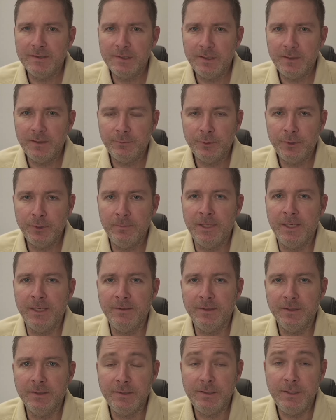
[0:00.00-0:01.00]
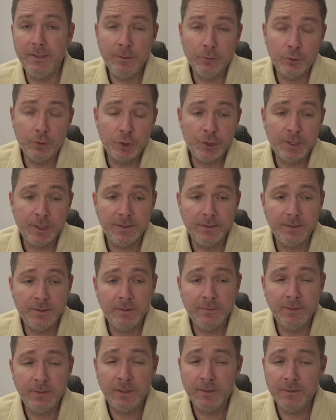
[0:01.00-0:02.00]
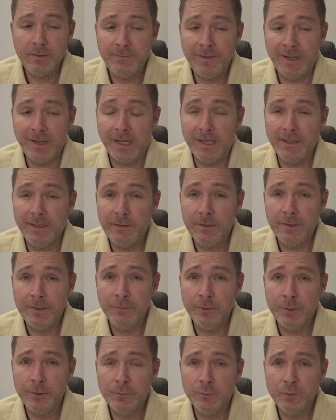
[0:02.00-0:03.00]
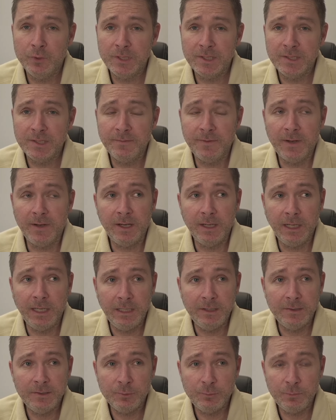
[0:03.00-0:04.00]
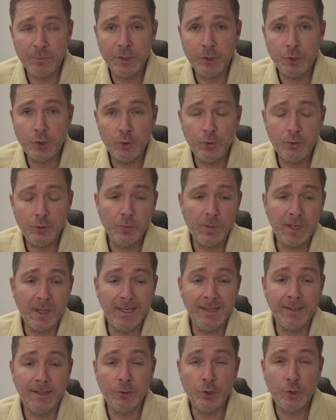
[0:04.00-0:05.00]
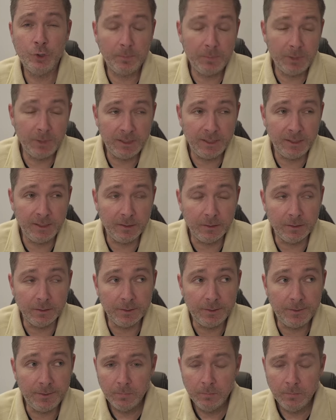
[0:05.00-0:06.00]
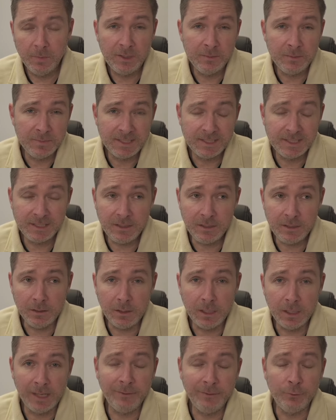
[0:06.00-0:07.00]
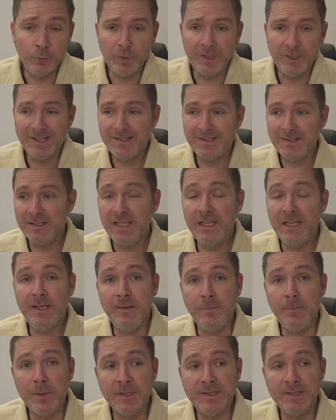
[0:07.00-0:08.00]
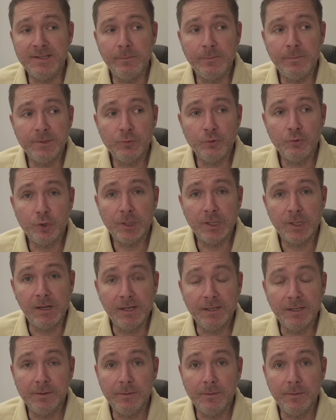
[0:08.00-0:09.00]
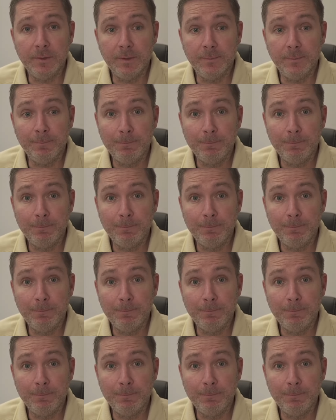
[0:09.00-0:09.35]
der vor dem Landgericht Ingolstadt gerade verhandelt wird. Und zwar geht es um die Tötung einer Doppelgängerin mit dem Ziel, ein neues Leben selbst zu starten. Ja.